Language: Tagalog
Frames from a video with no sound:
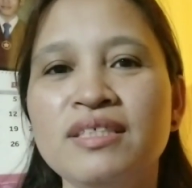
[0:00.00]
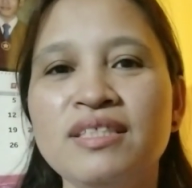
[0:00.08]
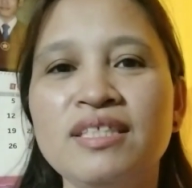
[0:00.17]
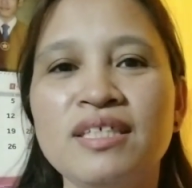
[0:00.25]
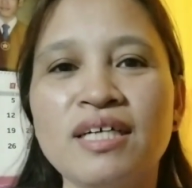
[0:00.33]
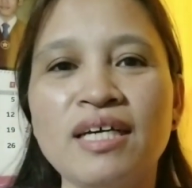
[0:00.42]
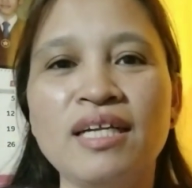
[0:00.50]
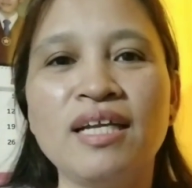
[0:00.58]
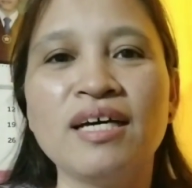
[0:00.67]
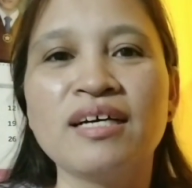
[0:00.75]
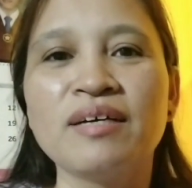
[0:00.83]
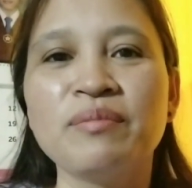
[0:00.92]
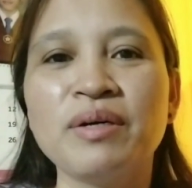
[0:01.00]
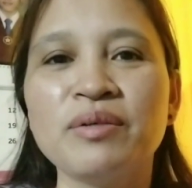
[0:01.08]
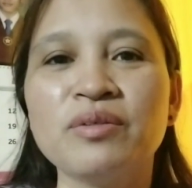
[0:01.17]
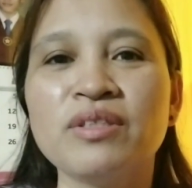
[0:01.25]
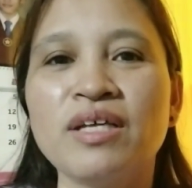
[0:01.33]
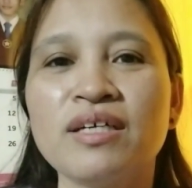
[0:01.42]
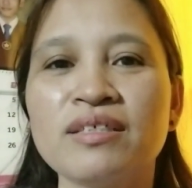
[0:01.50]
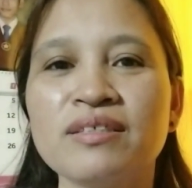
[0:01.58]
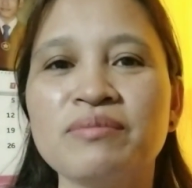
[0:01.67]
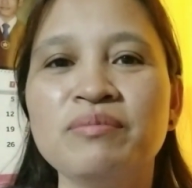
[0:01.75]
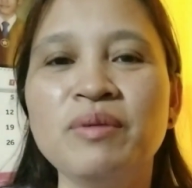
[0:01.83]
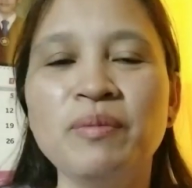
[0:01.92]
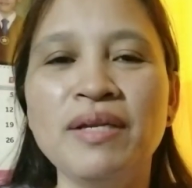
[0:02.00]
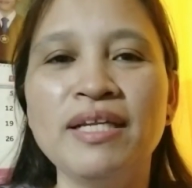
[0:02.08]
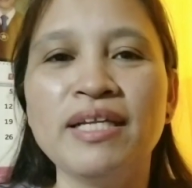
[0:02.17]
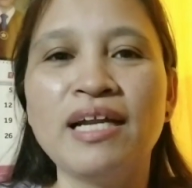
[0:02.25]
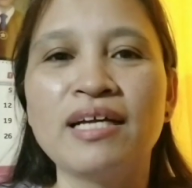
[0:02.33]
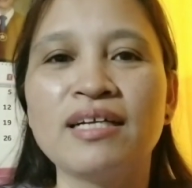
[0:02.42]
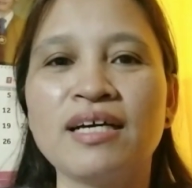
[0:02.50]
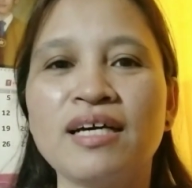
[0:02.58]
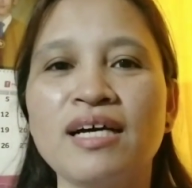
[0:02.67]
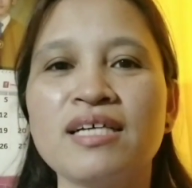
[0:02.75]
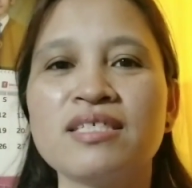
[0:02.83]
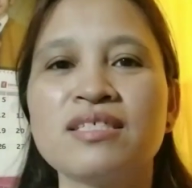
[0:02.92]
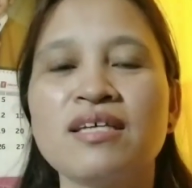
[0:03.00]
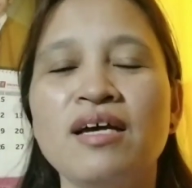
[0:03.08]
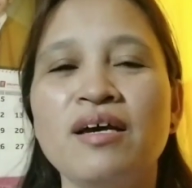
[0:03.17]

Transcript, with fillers: hindi na kailangang mangutang utang, bibili na lang ng cash.